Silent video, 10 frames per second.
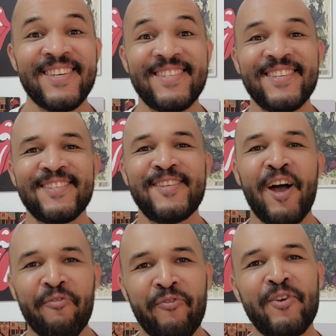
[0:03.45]
e
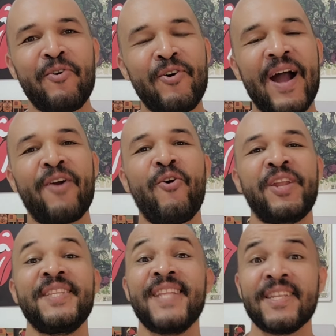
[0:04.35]
desafiou
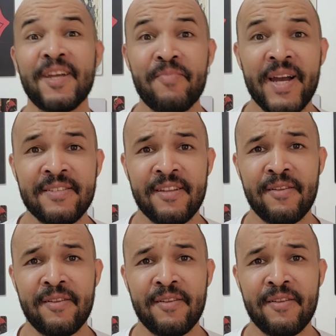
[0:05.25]
agora nada mais,